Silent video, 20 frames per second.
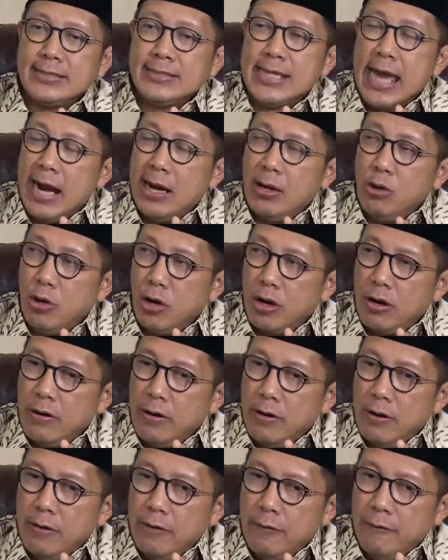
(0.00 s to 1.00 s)
jalur
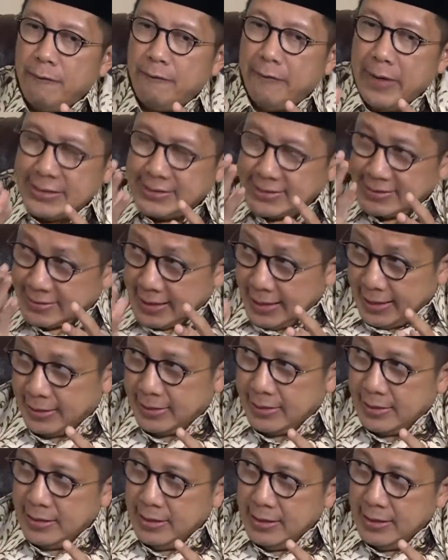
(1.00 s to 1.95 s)
fast track.